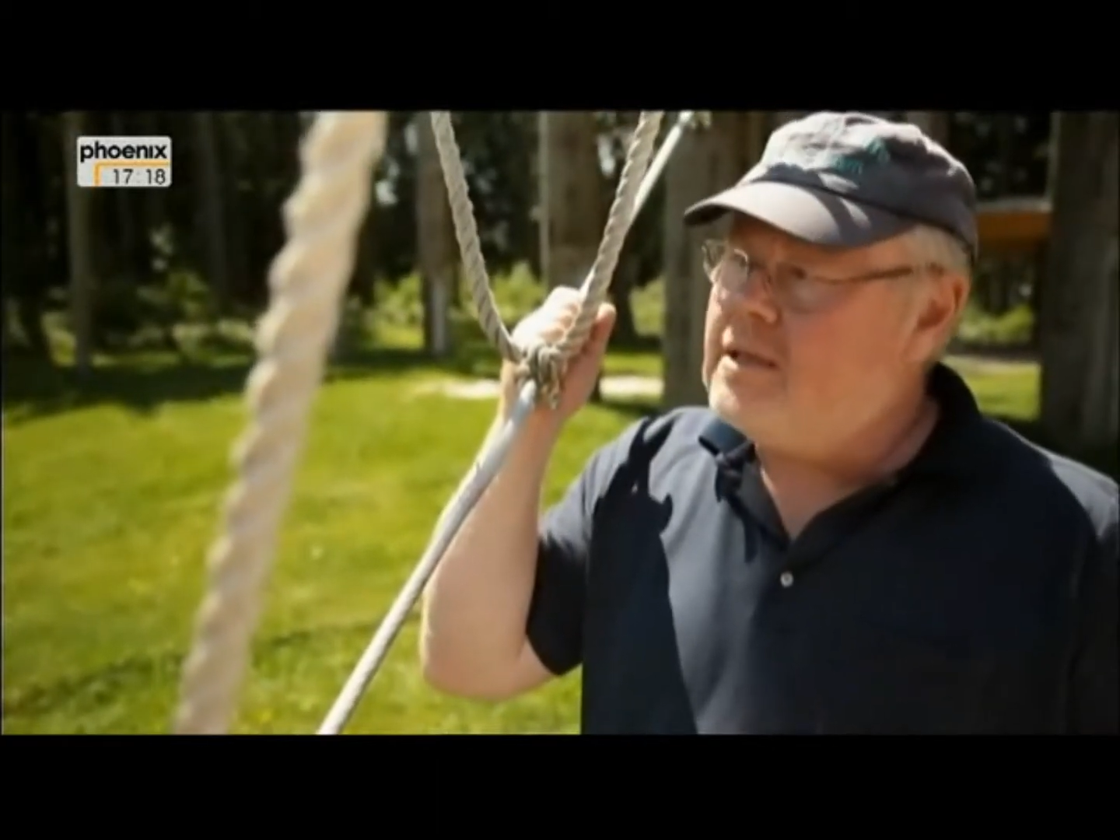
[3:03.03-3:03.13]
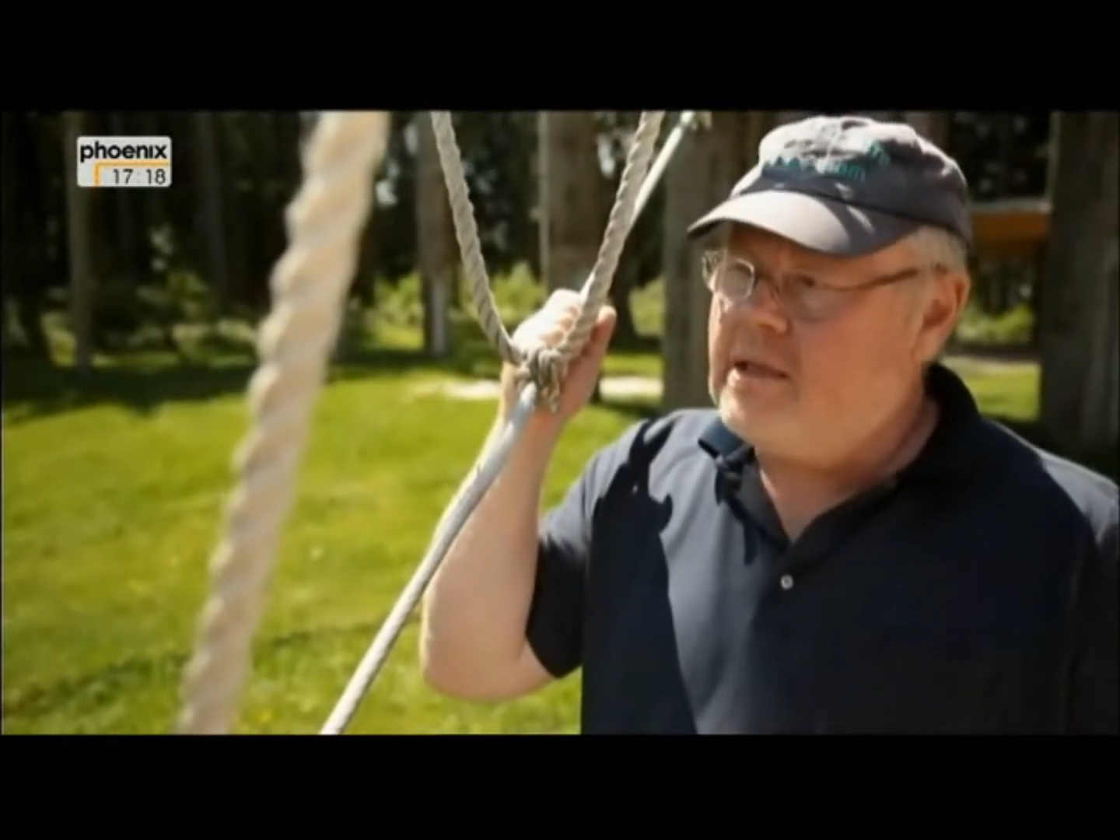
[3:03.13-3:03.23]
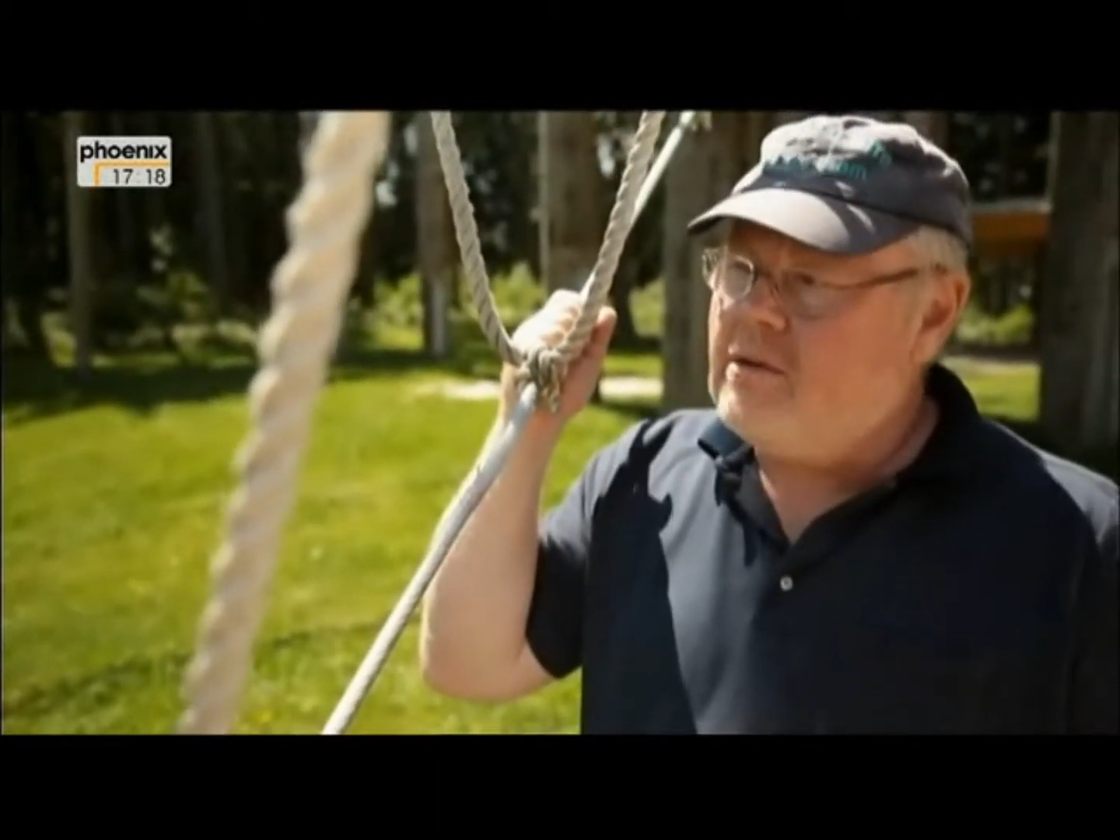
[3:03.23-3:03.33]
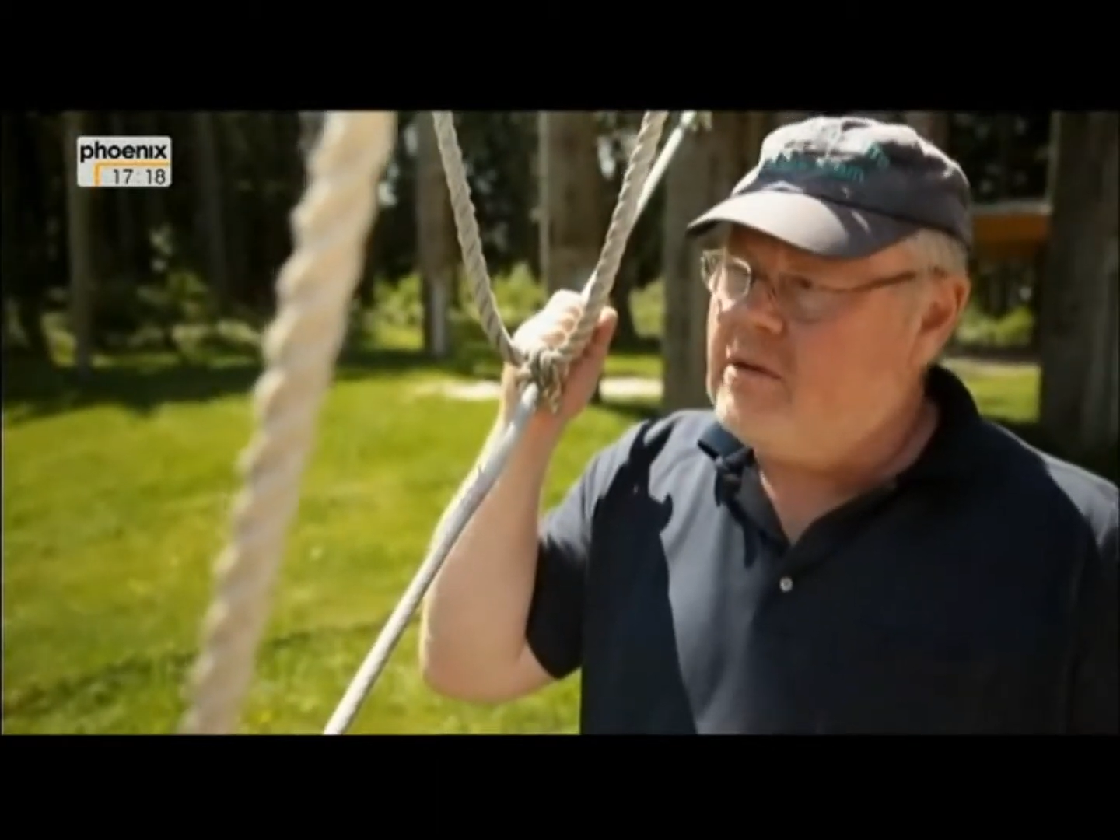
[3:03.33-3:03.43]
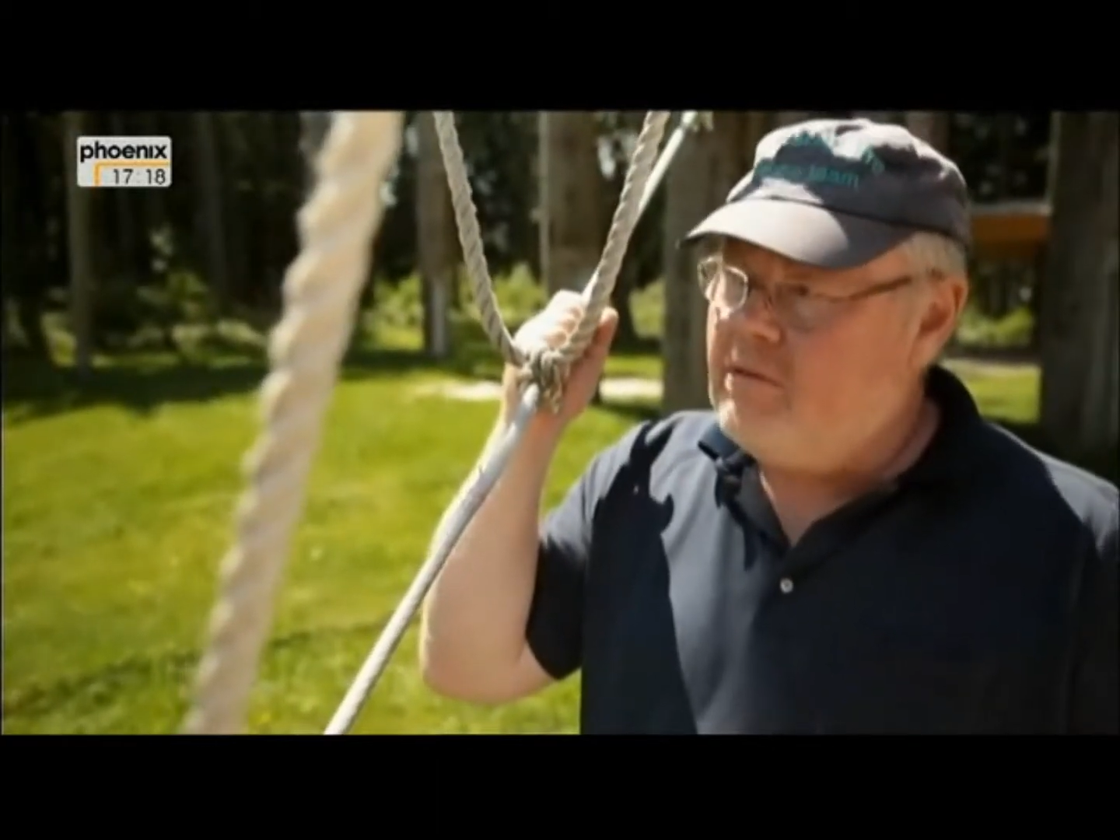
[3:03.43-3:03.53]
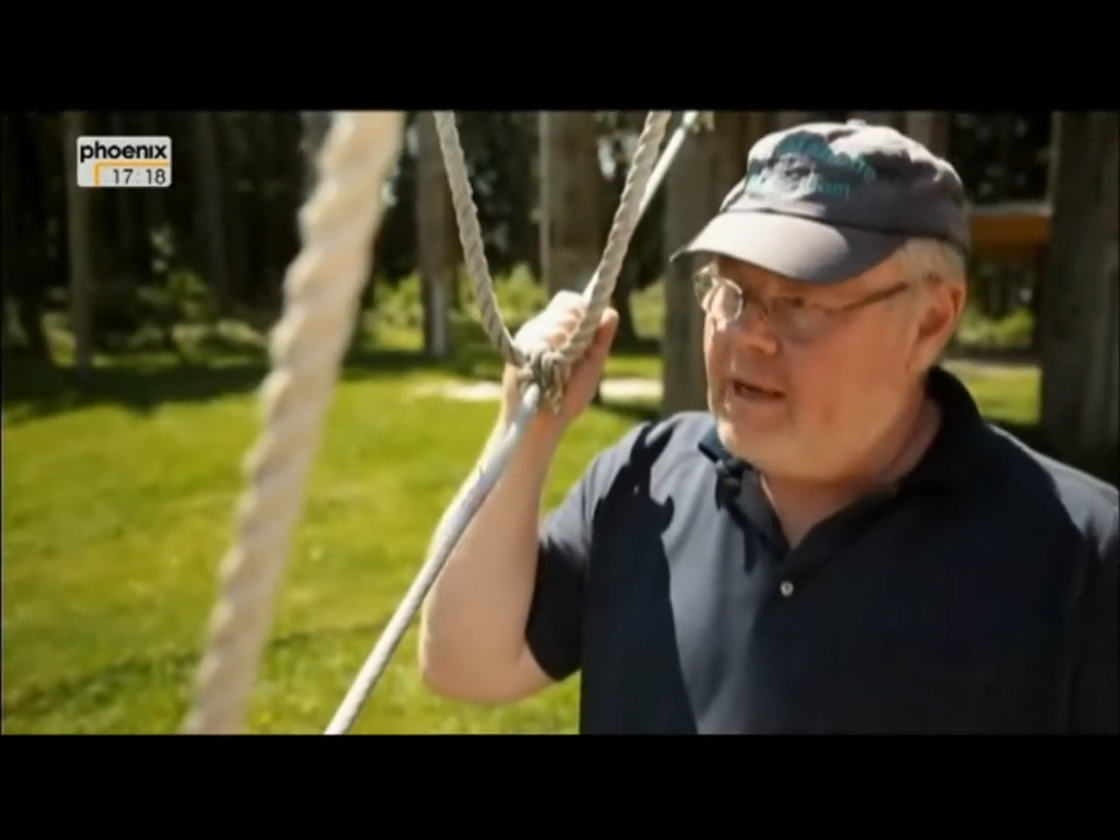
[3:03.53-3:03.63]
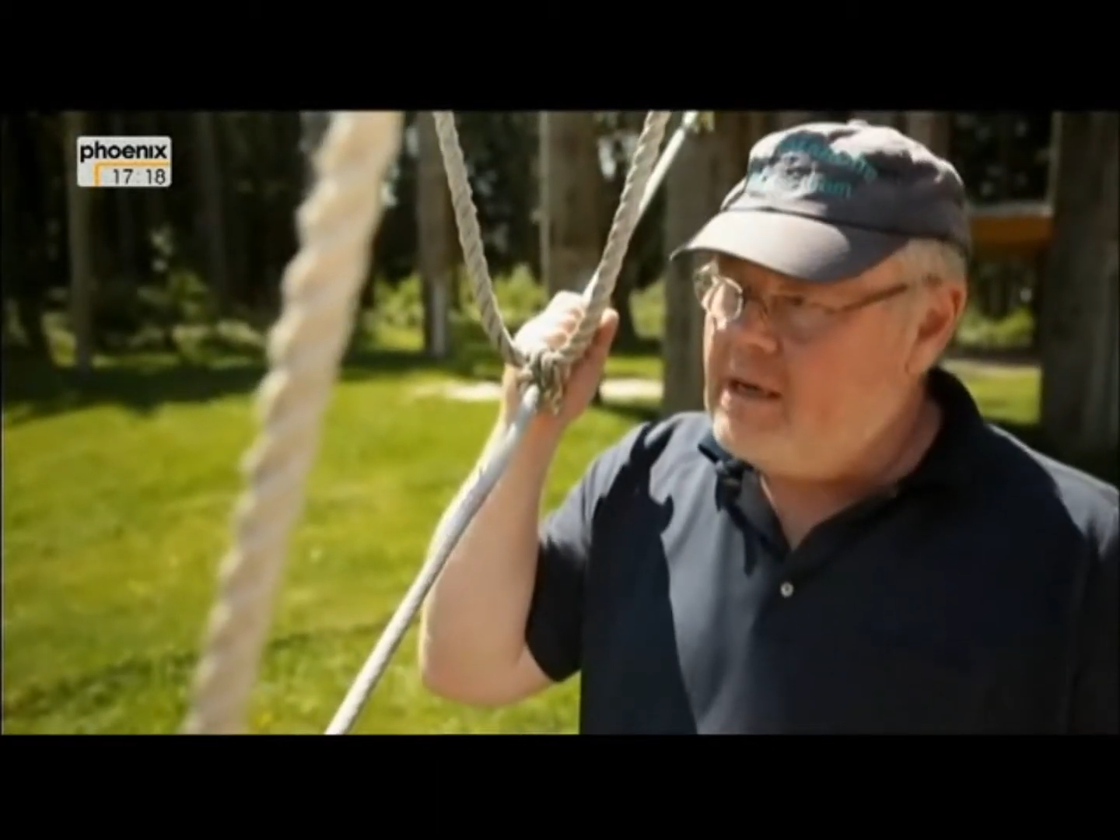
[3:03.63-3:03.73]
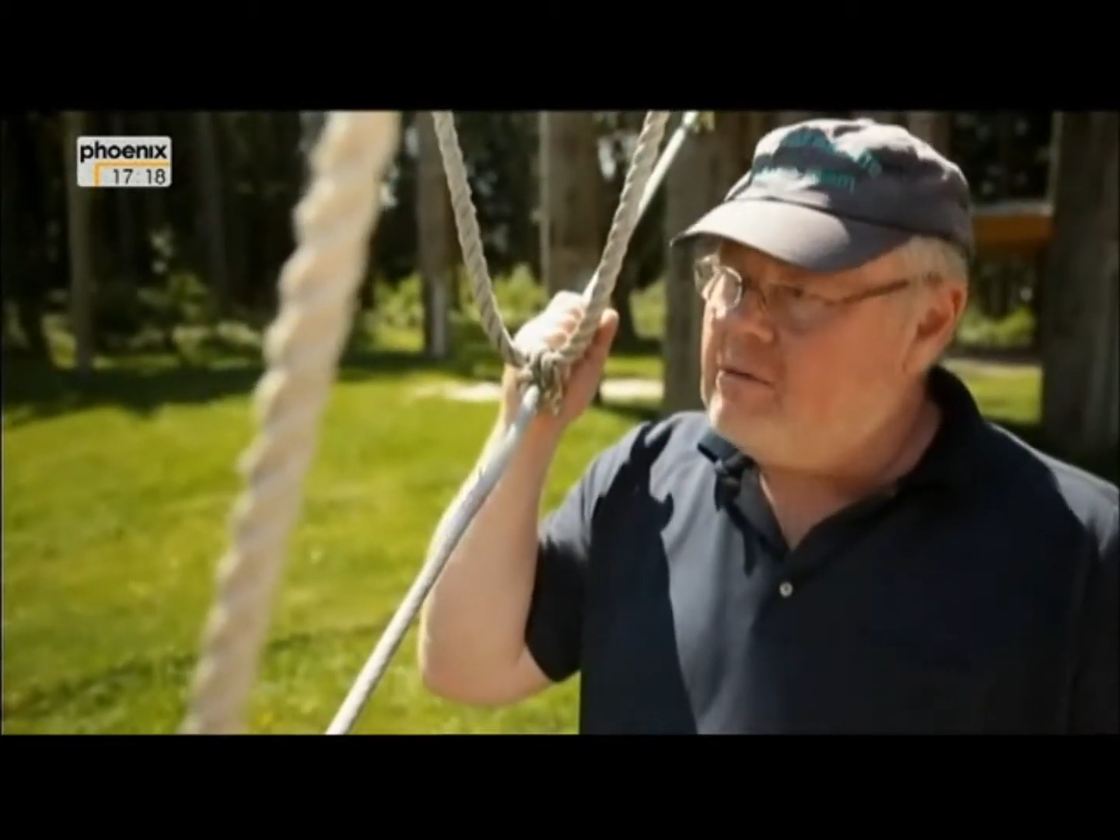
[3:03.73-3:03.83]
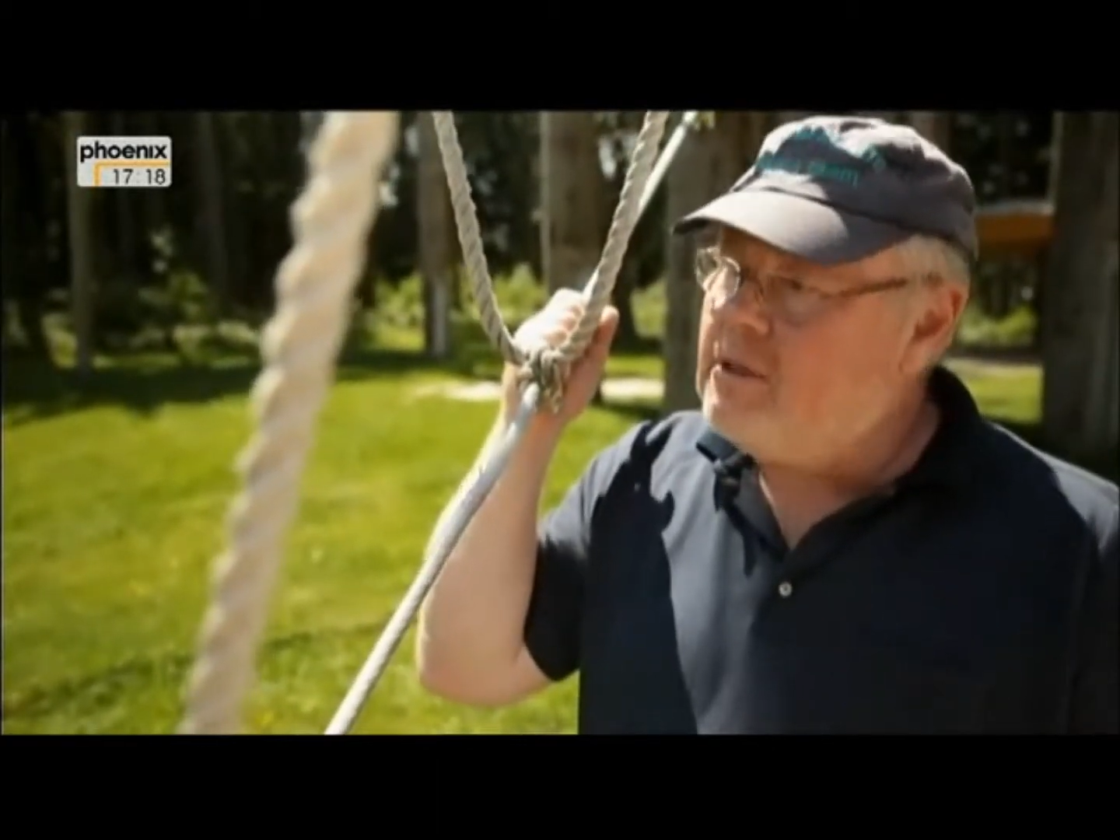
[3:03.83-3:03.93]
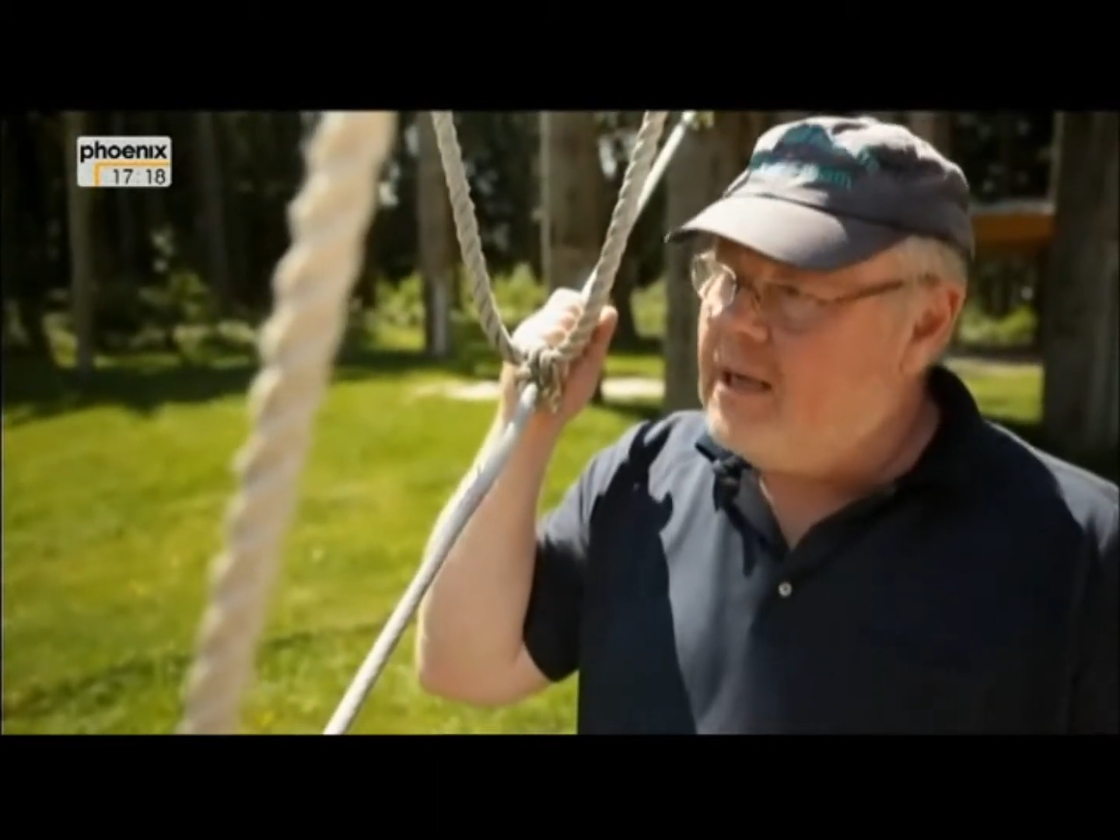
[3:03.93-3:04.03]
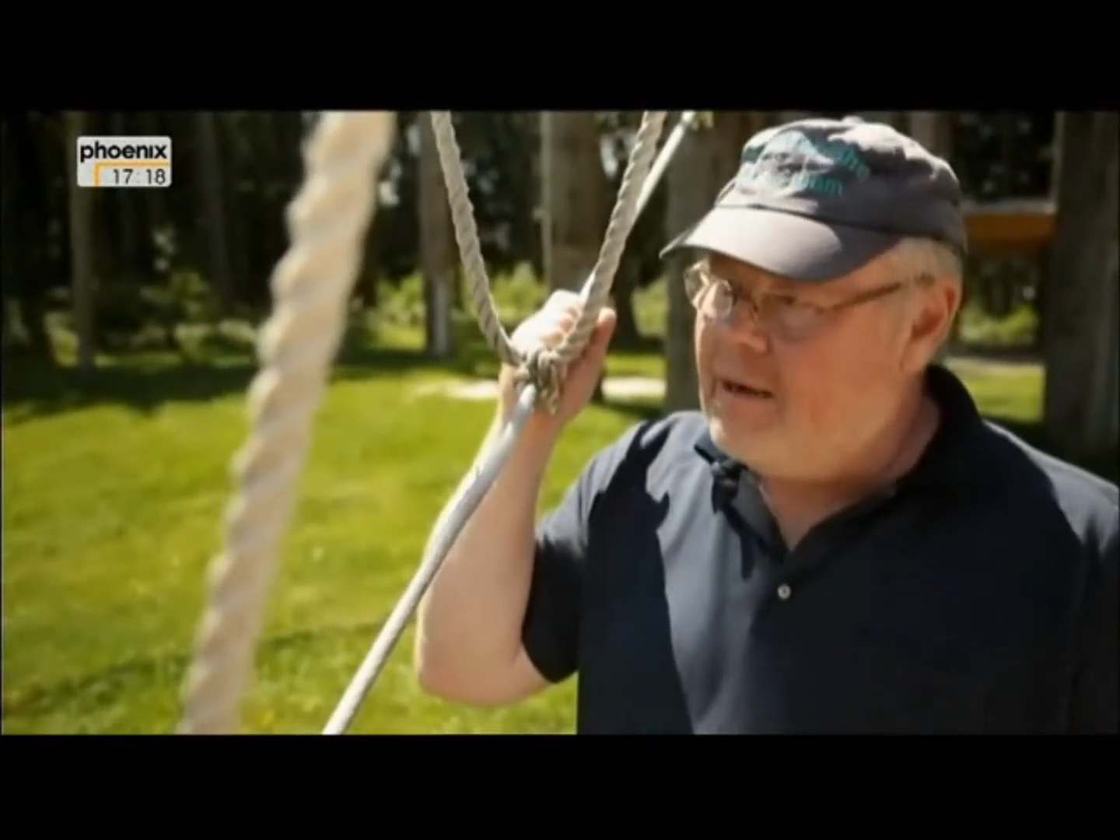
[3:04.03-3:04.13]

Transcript: sich und die Welt und